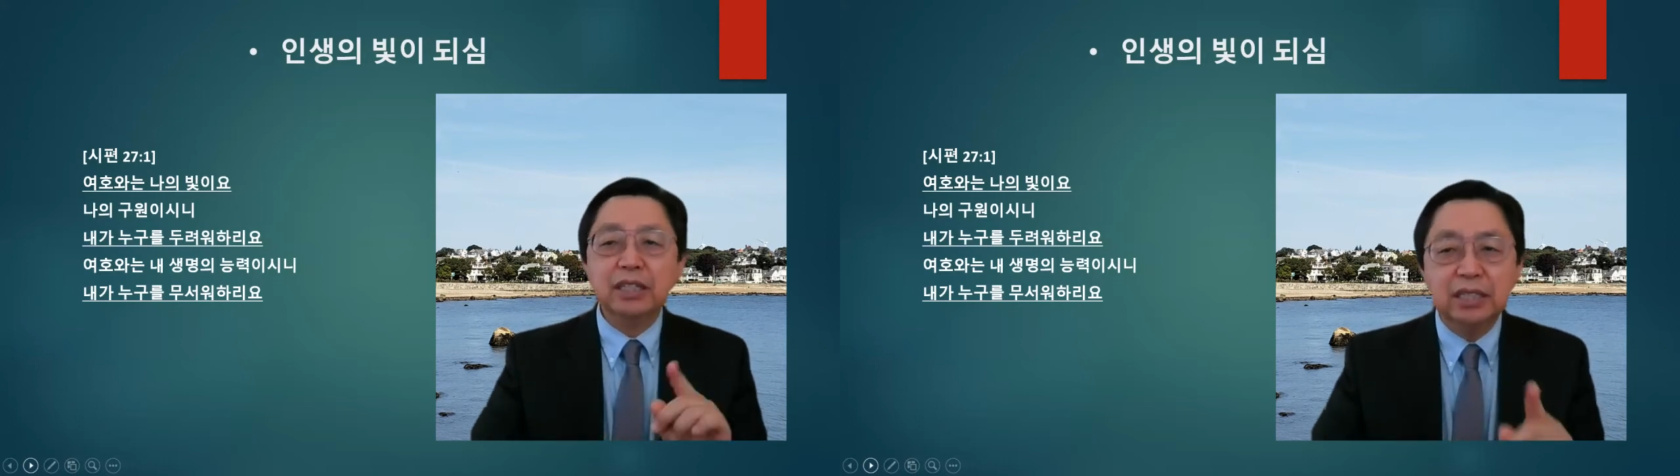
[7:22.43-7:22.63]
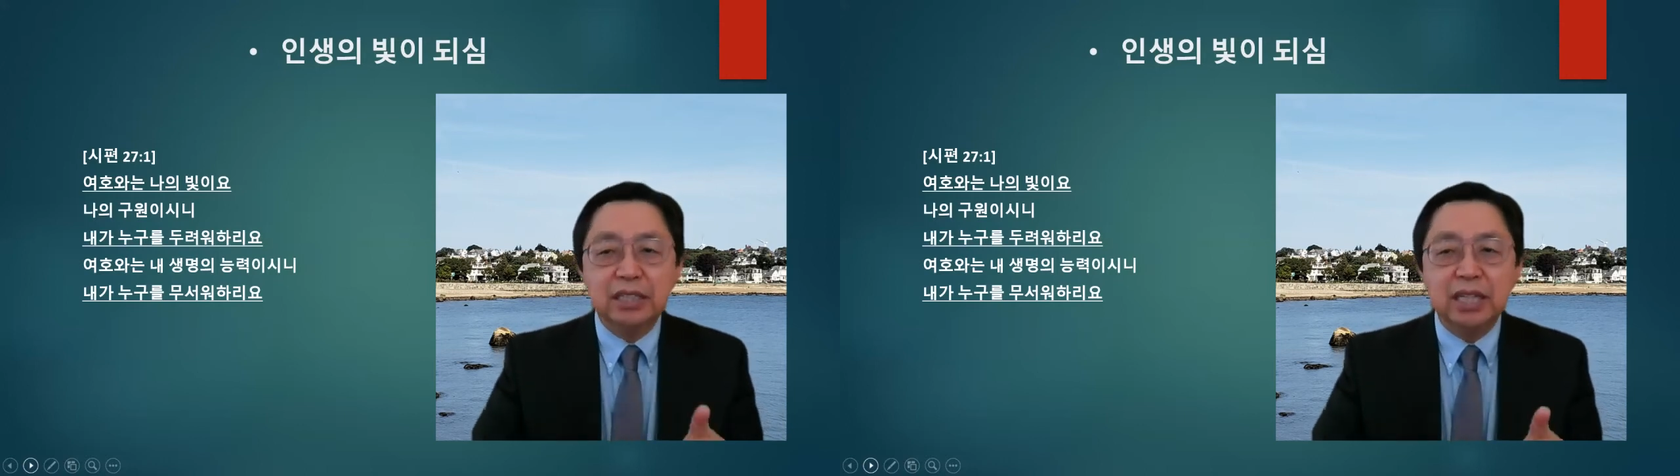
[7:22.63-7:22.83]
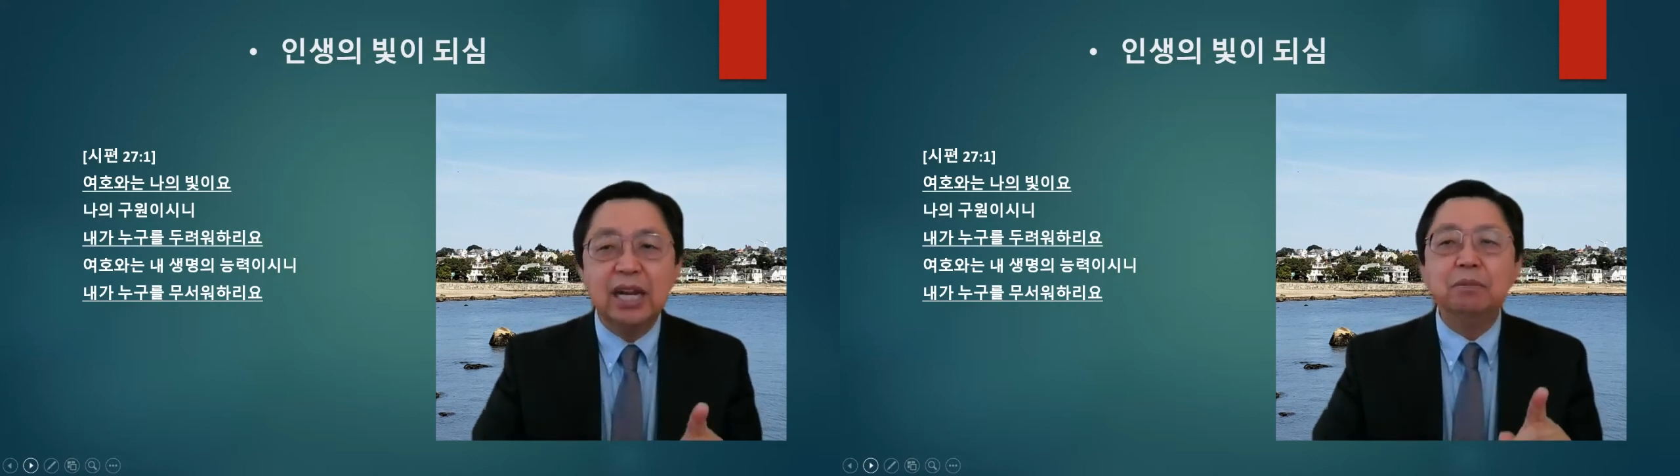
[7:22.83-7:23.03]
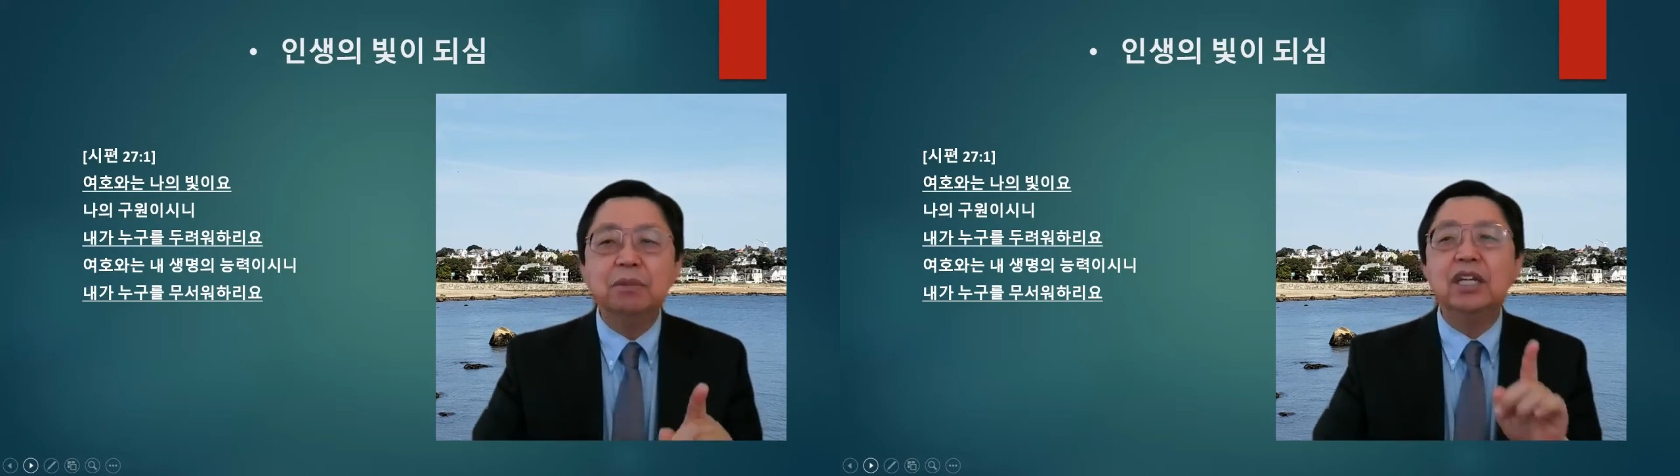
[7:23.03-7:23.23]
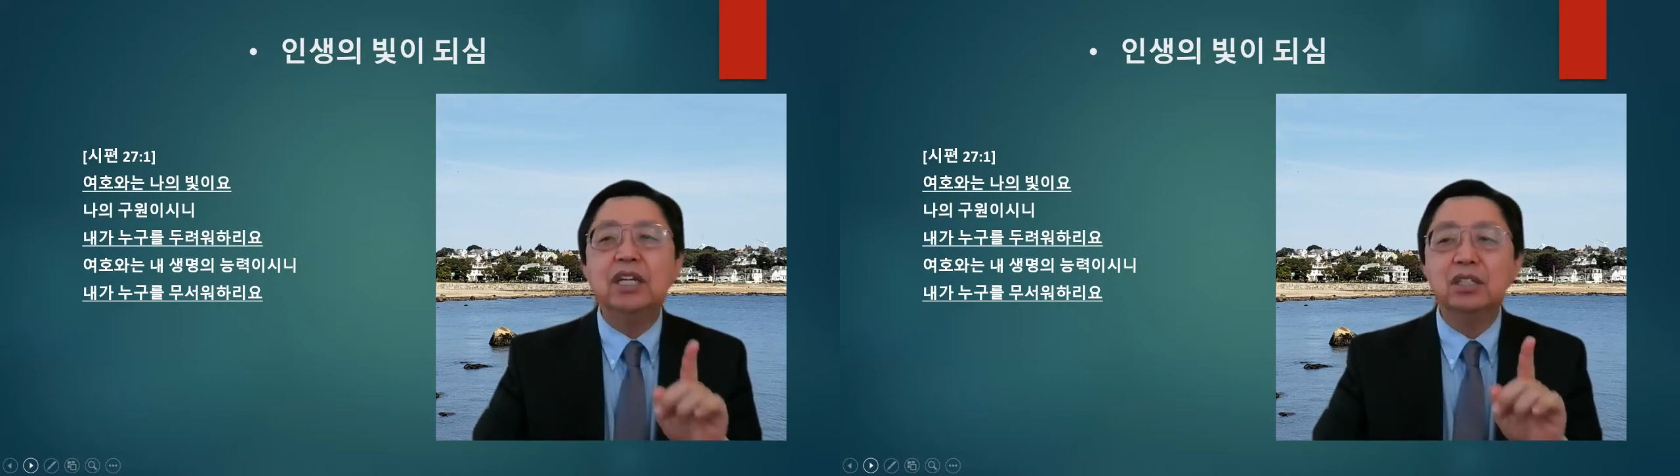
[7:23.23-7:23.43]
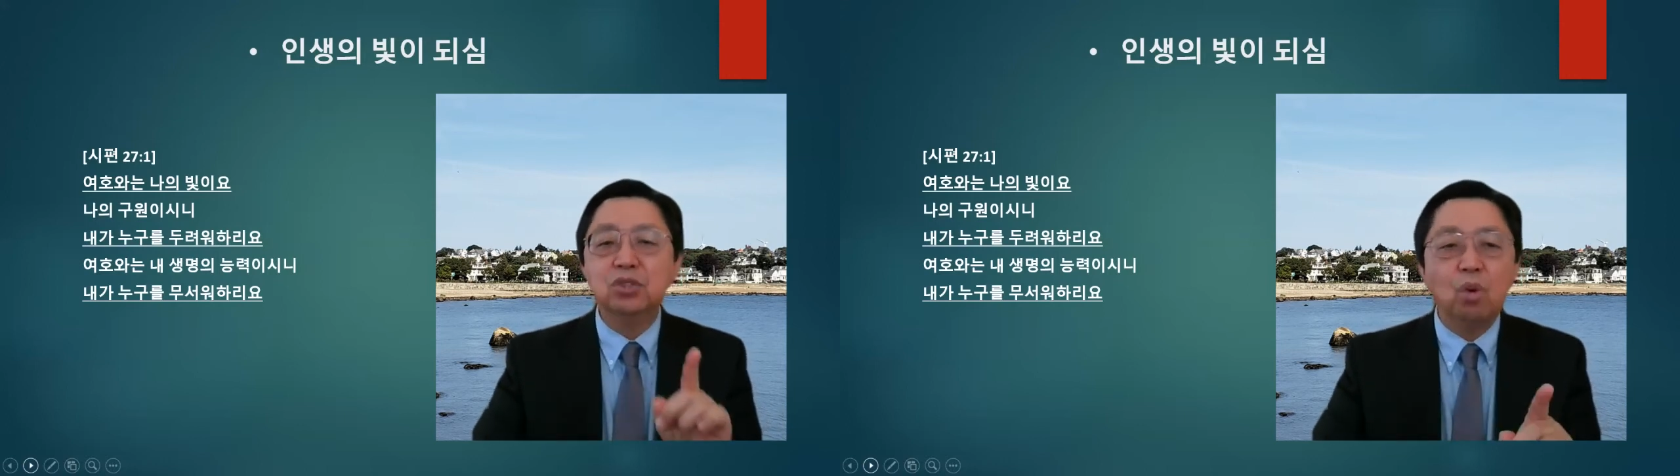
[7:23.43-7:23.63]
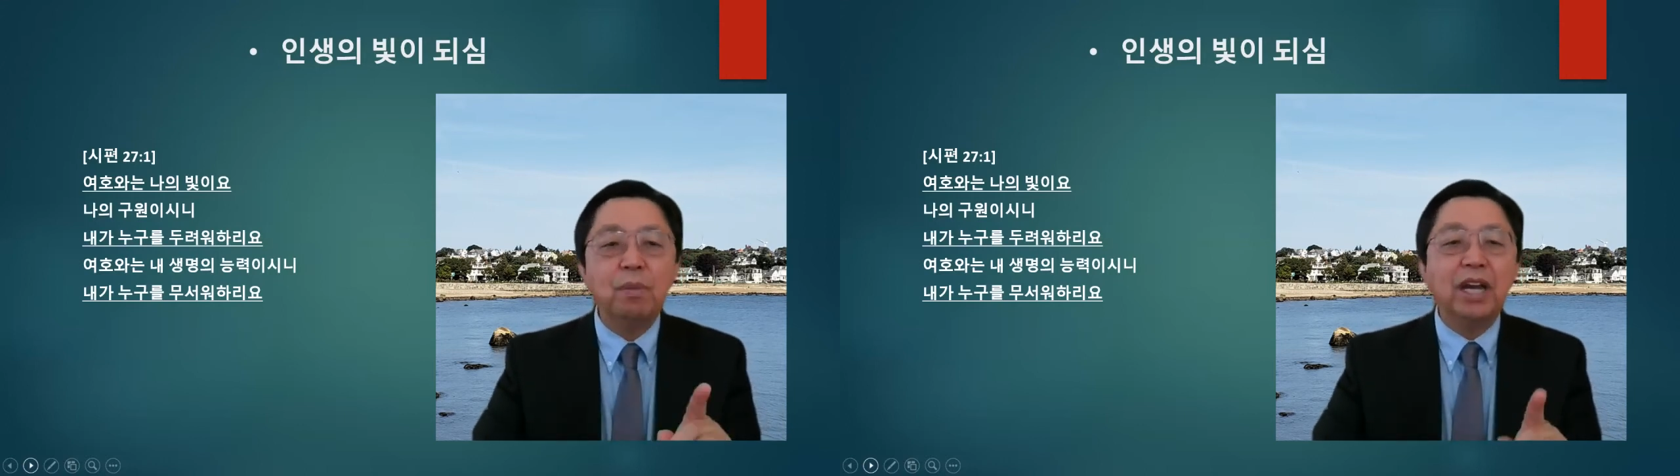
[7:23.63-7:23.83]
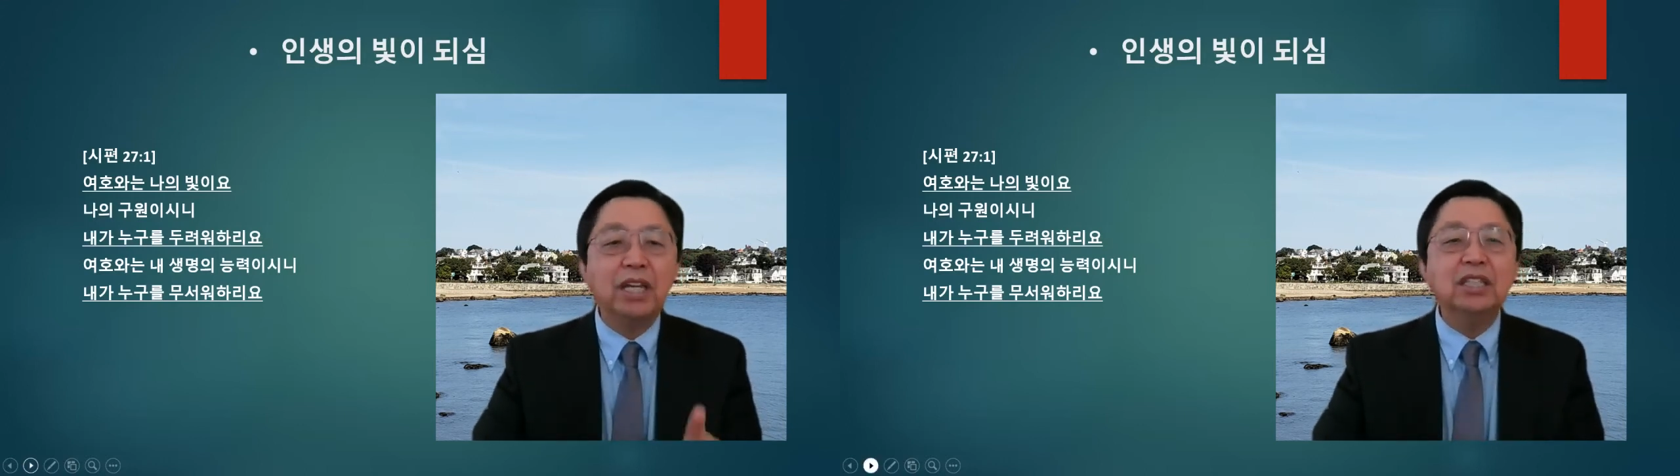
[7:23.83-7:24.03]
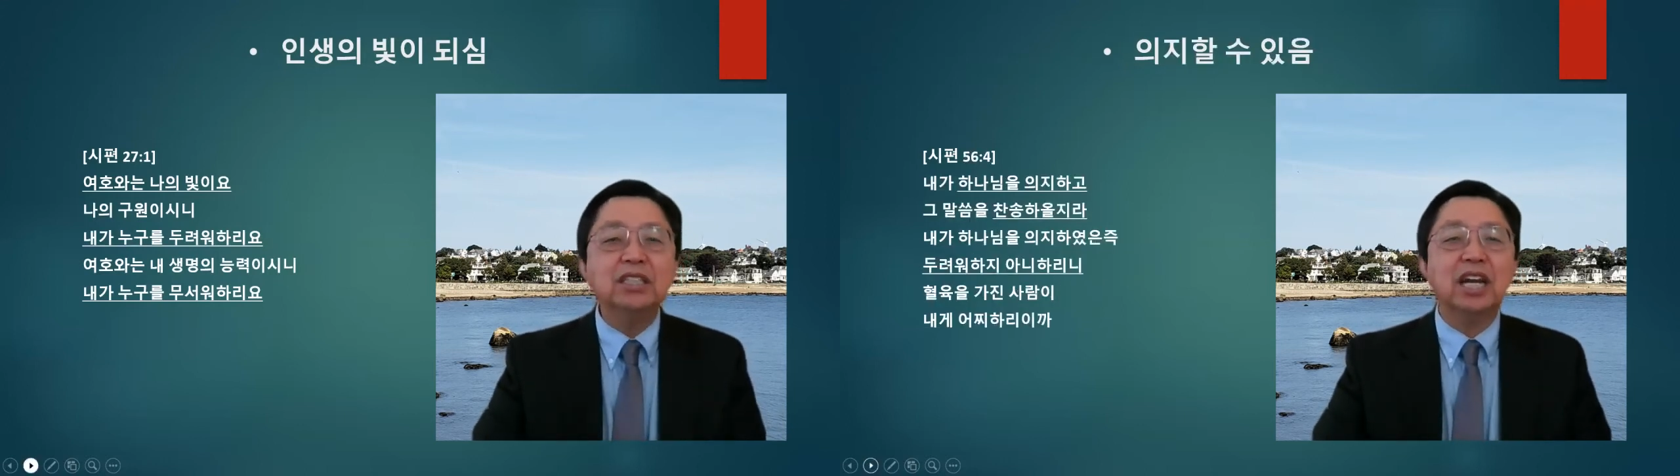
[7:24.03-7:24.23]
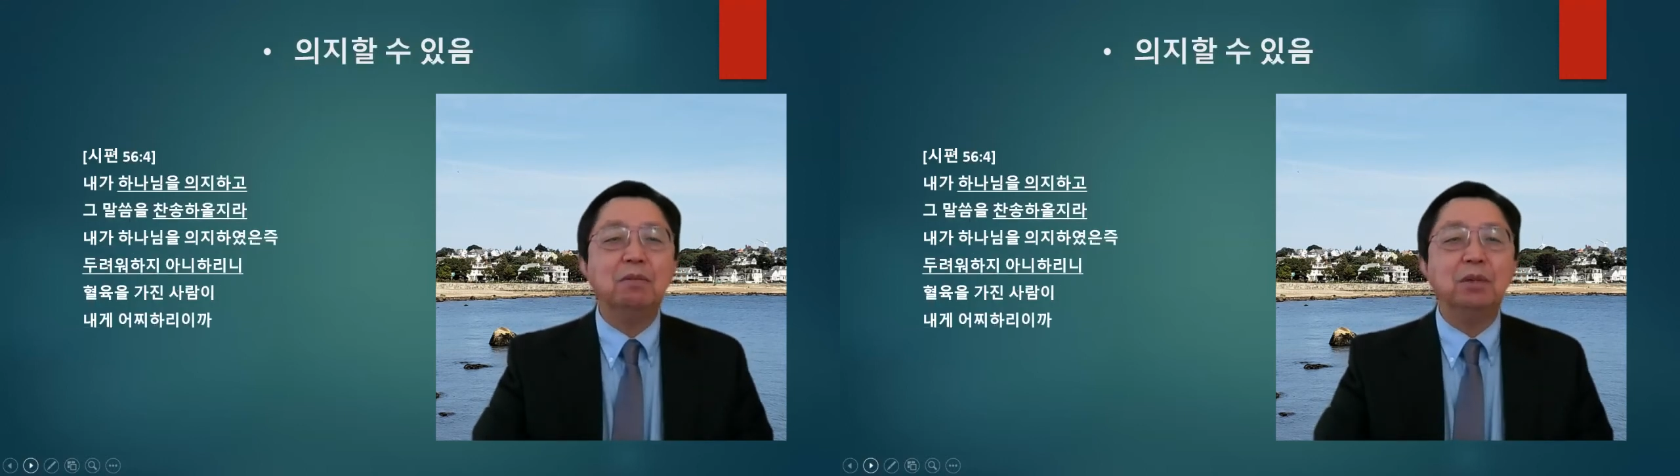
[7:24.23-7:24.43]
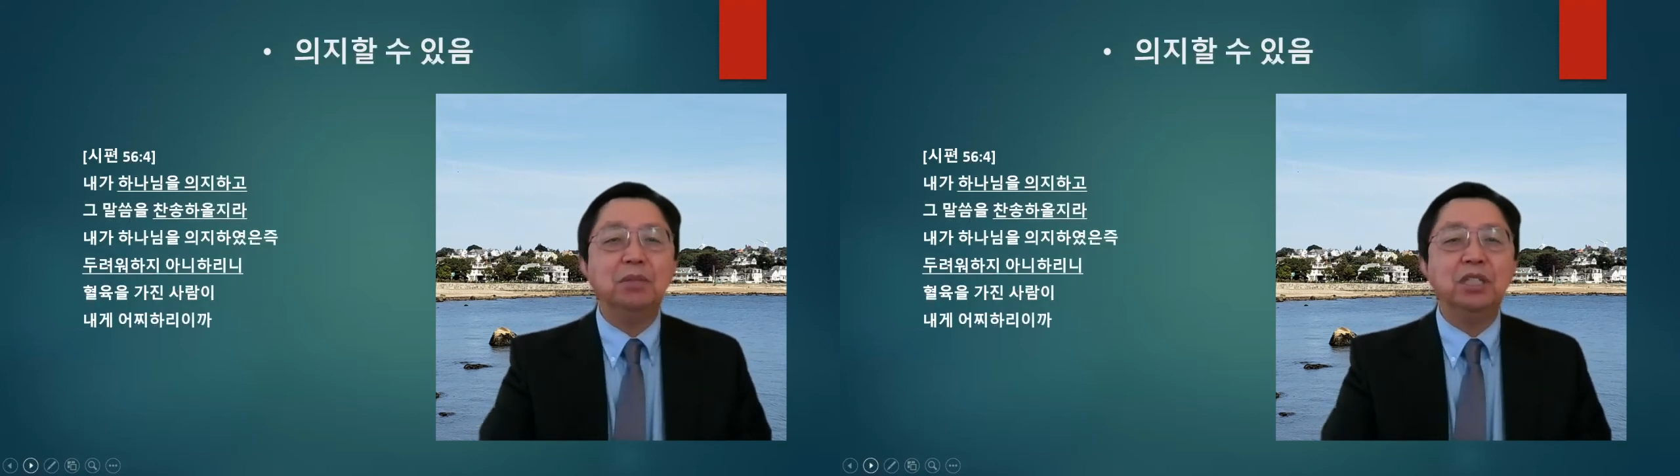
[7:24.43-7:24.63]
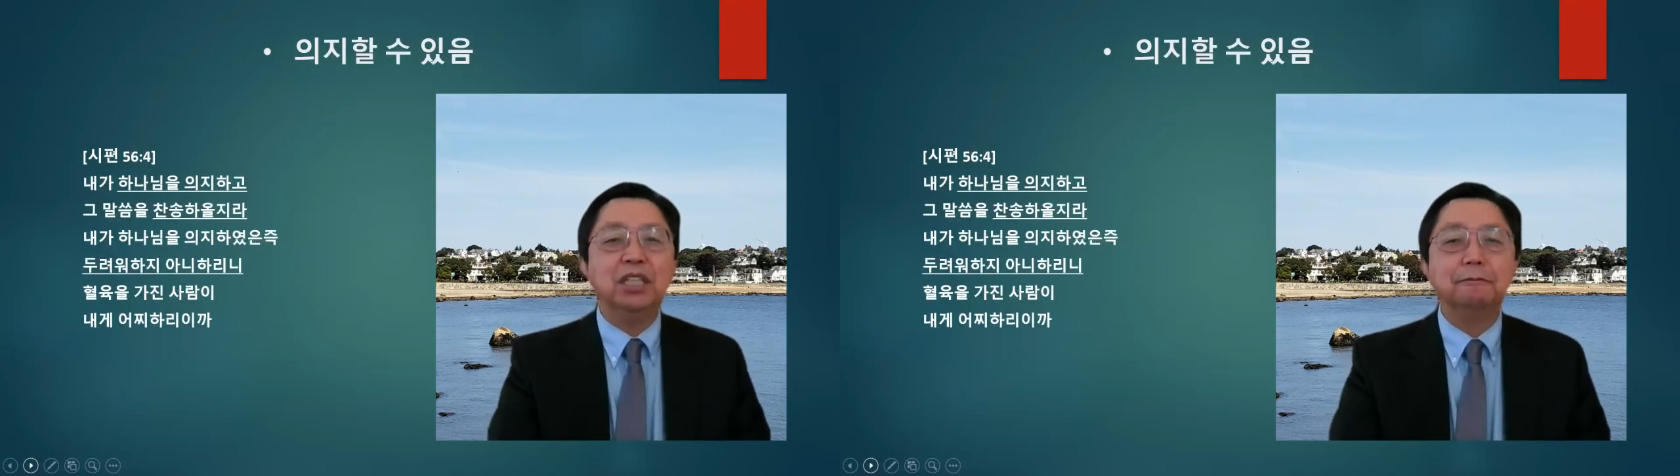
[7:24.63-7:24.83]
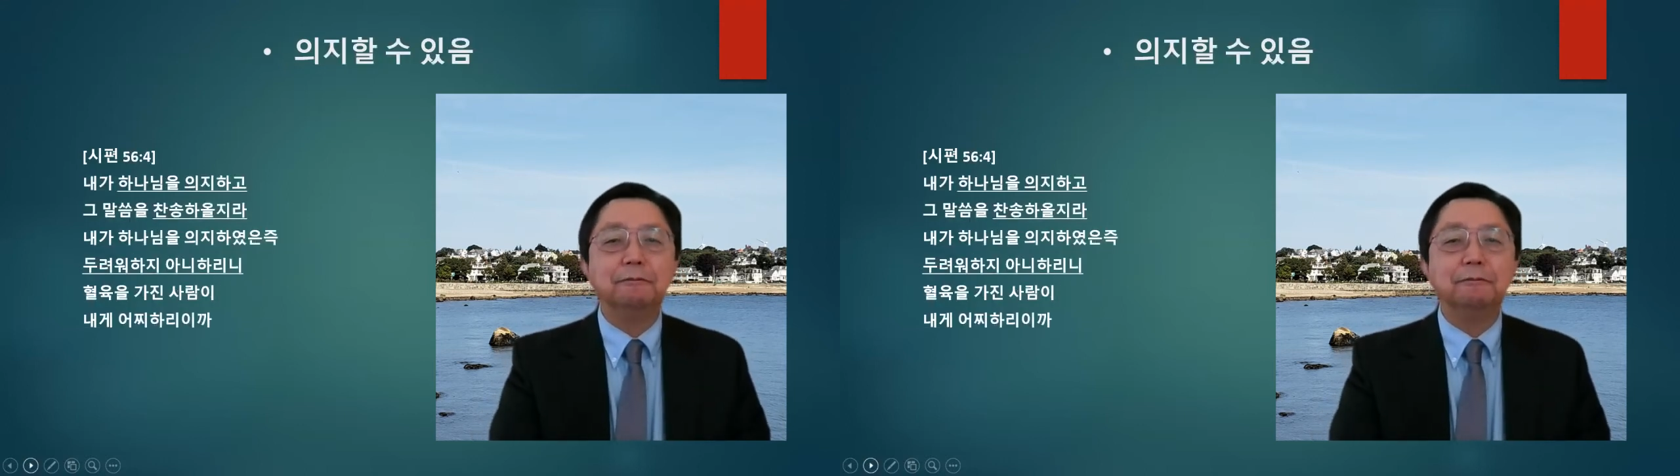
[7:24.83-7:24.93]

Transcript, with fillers: 그 사람이 소망 있는 사람입니다.